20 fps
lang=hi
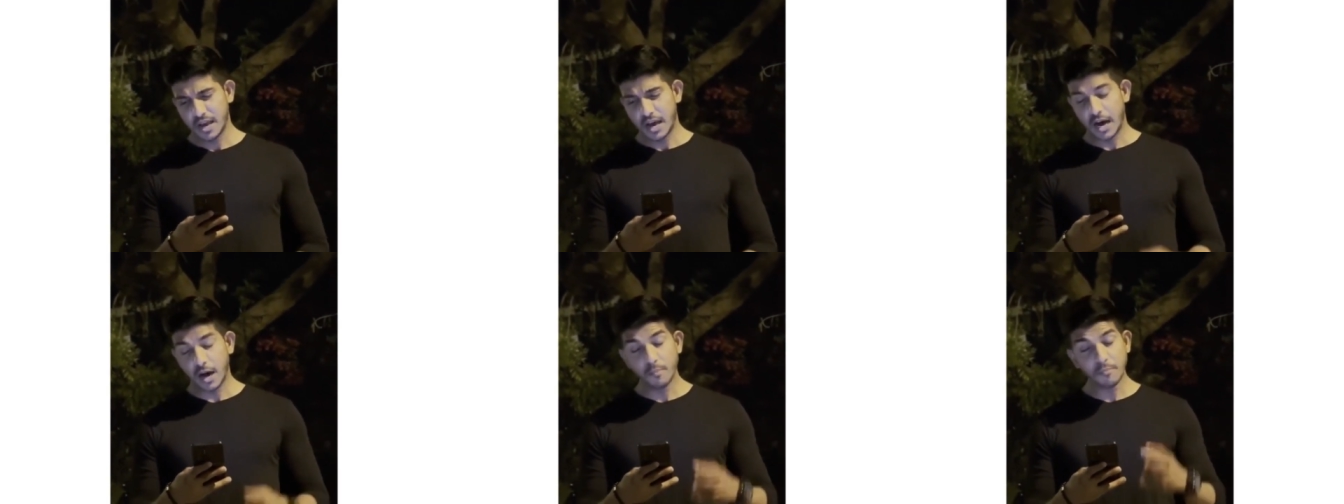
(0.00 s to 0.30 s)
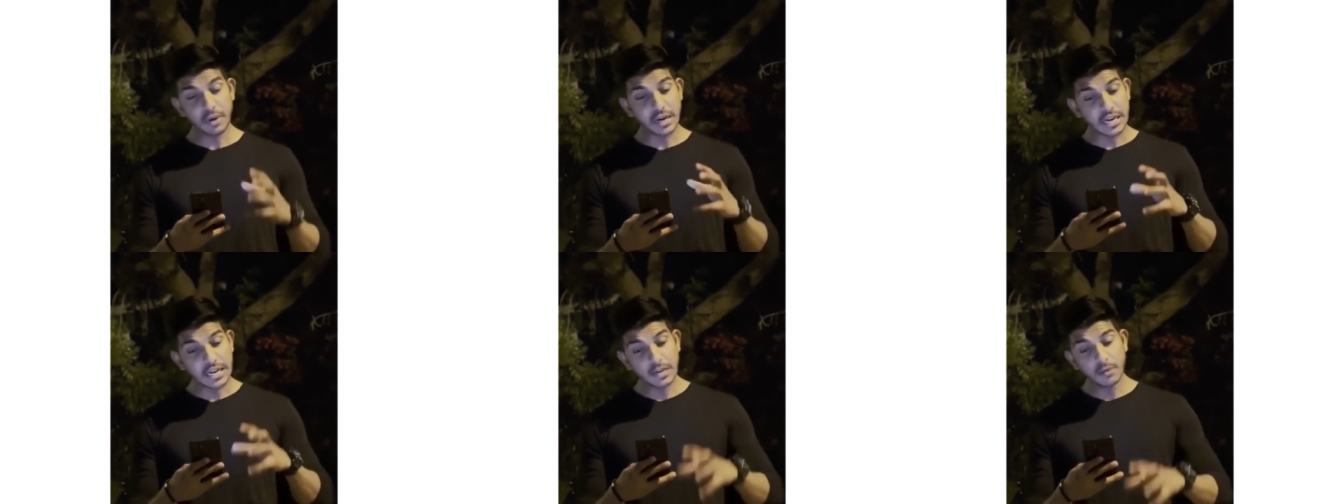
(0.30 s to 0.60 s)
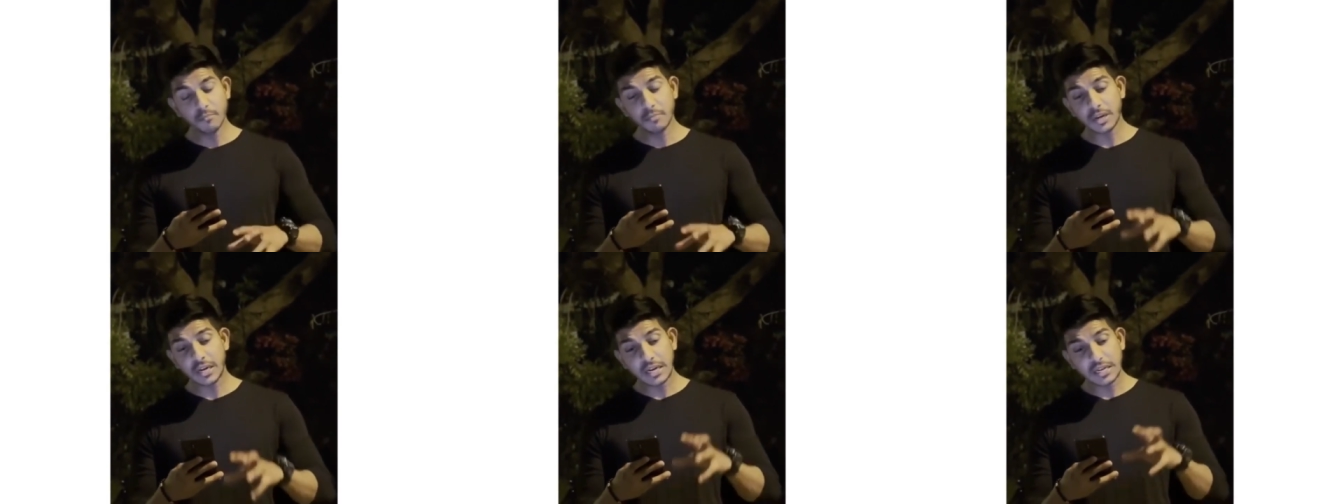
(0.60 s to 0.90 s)
हम
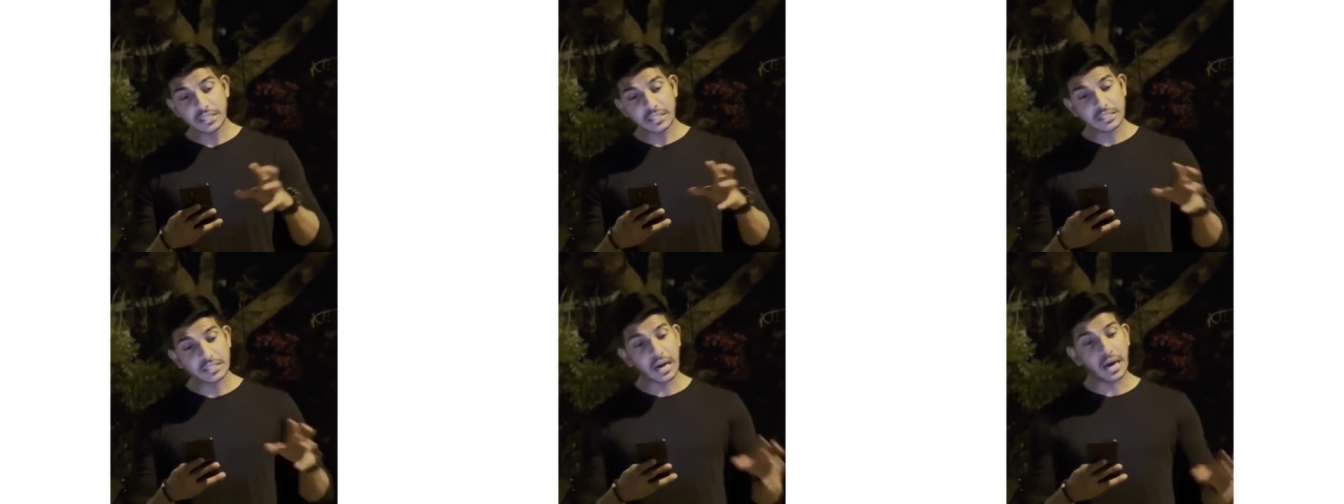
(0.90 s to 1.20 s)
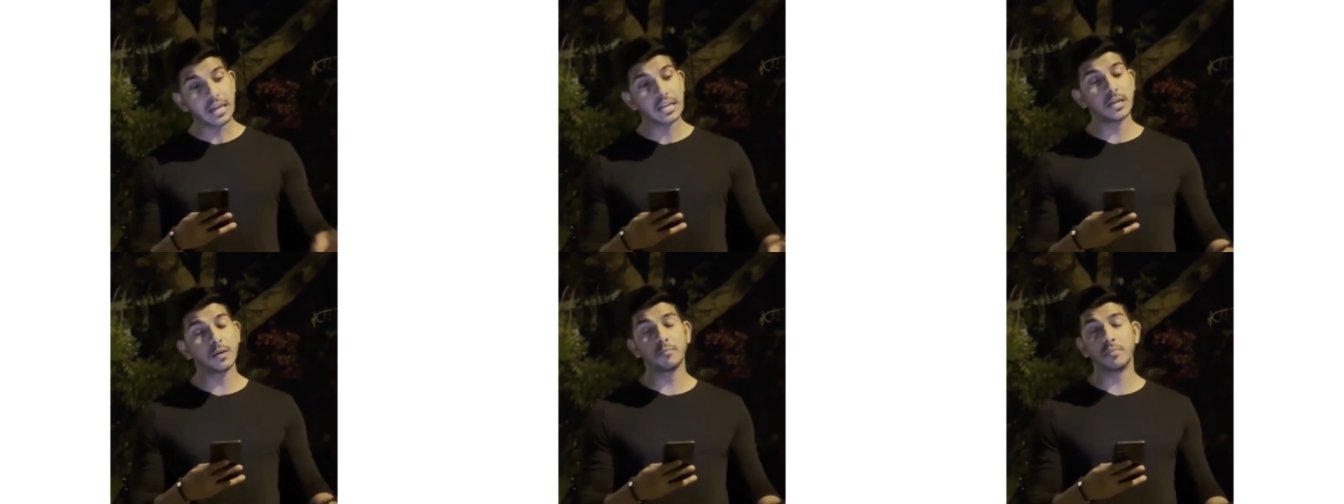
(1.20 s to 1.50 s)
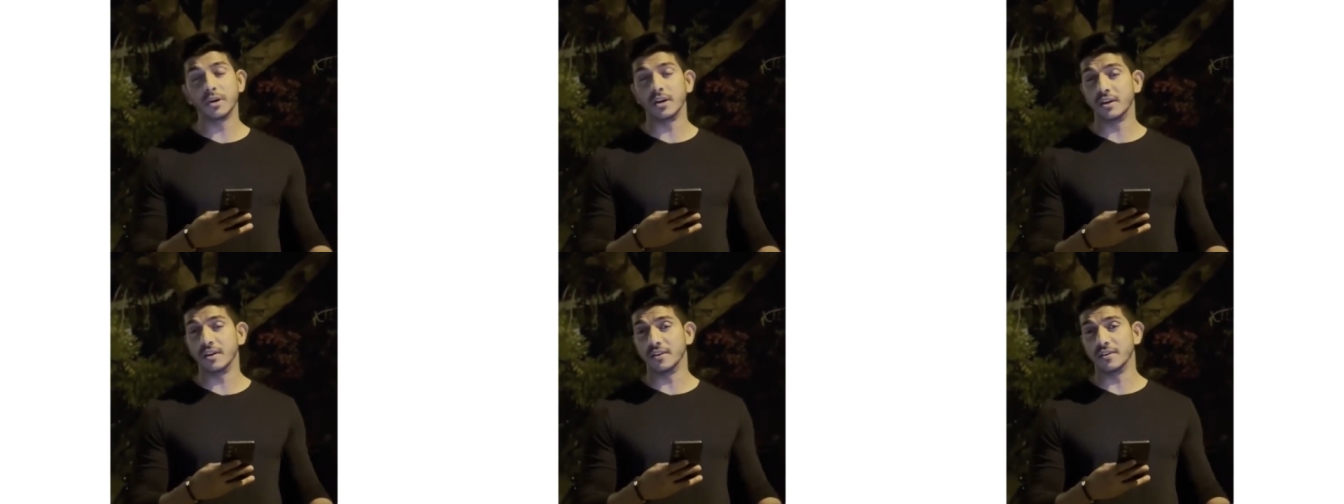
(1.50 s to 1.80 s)
इल्म के तालिब
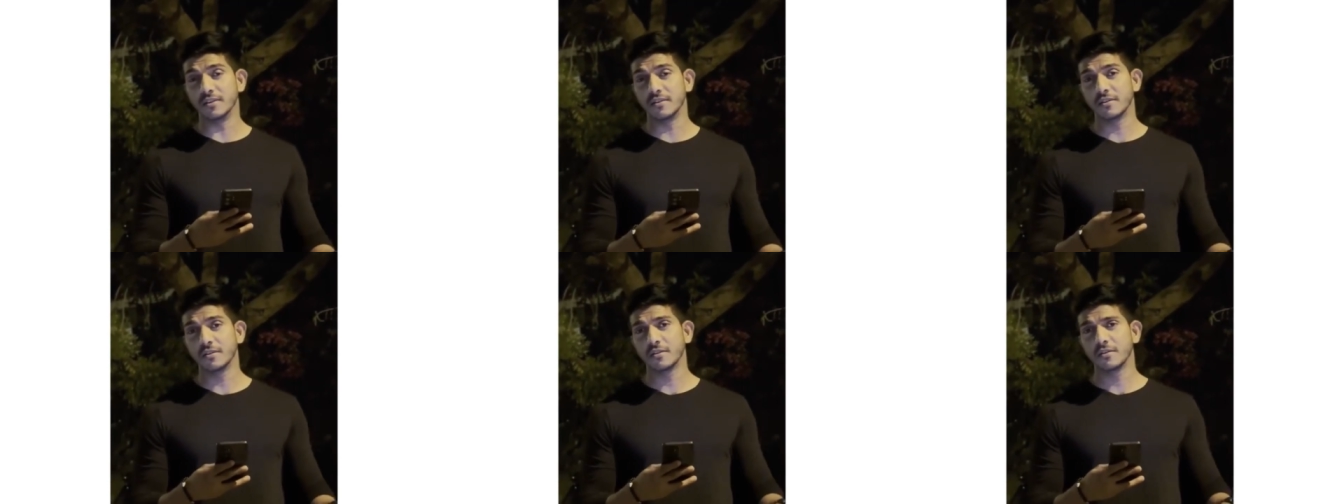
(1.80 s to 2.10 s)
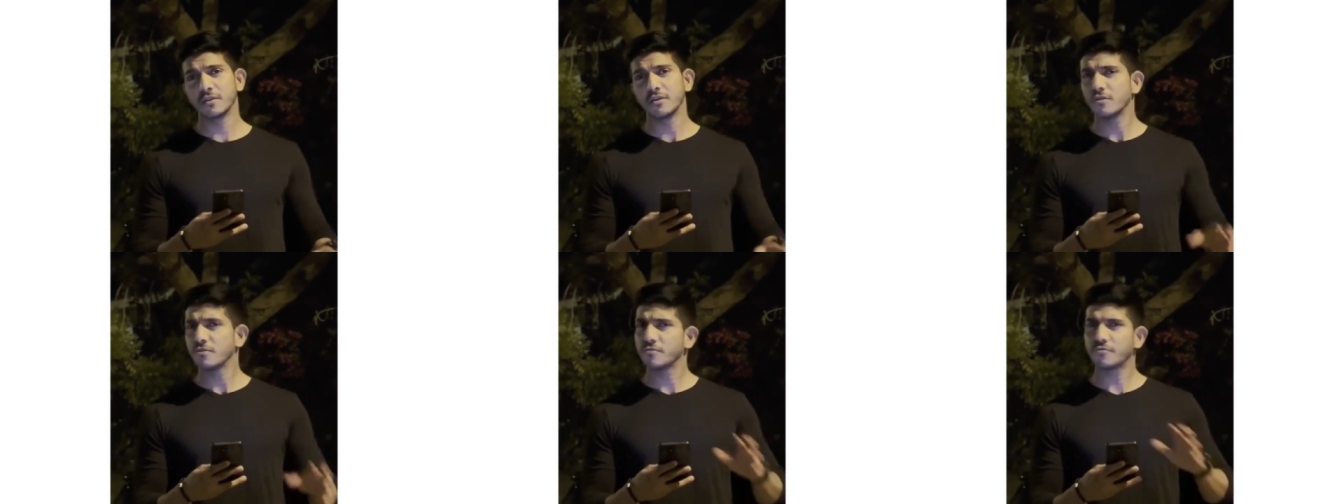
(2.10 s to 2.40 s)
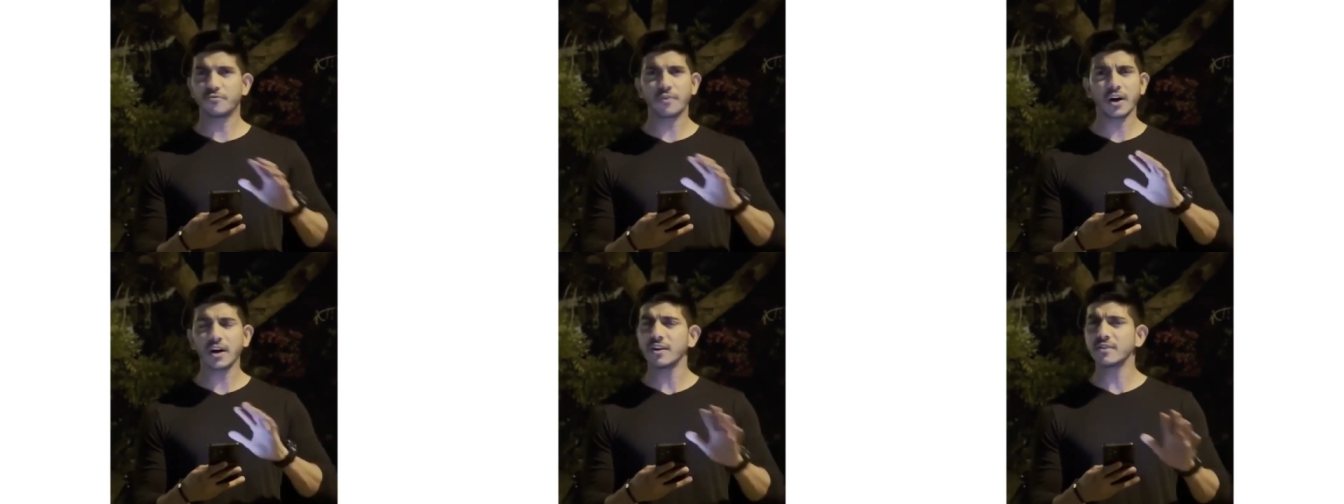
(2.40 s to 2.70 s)
हैं
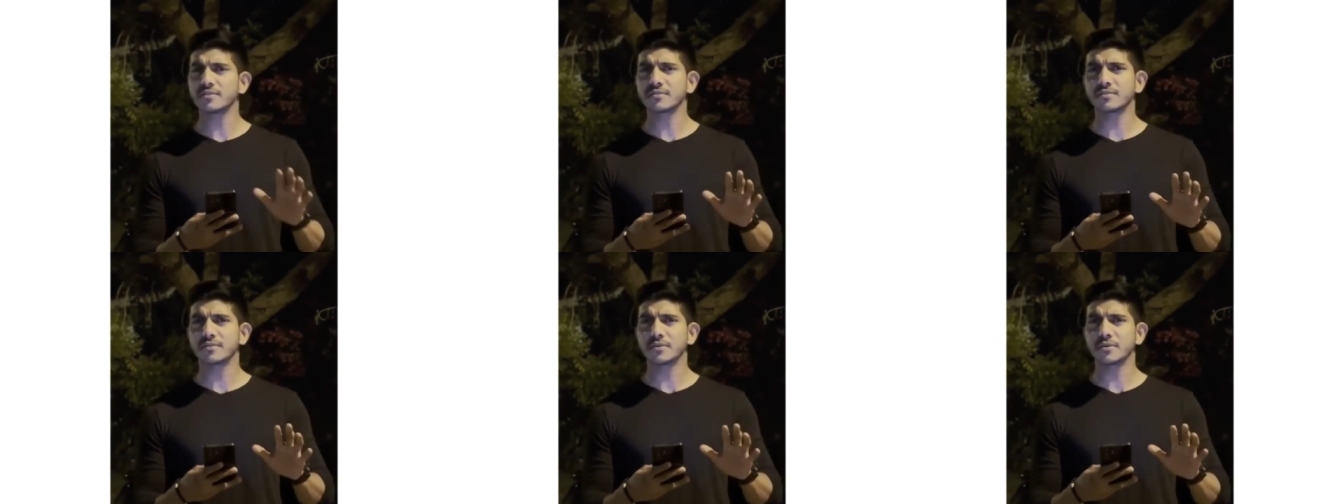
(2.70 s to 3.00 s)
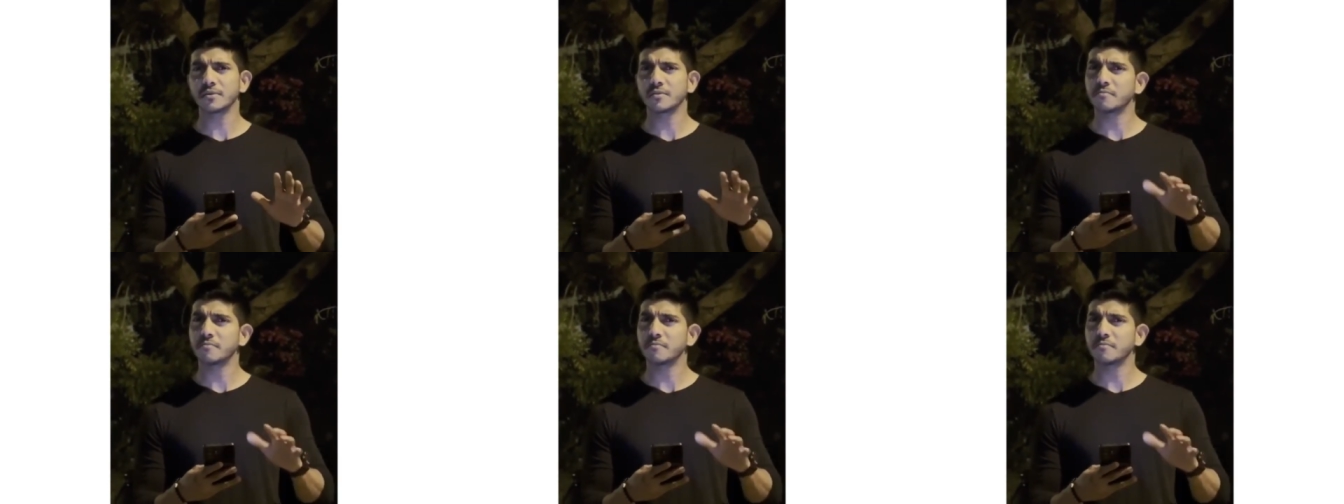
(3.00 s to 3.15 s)
फकत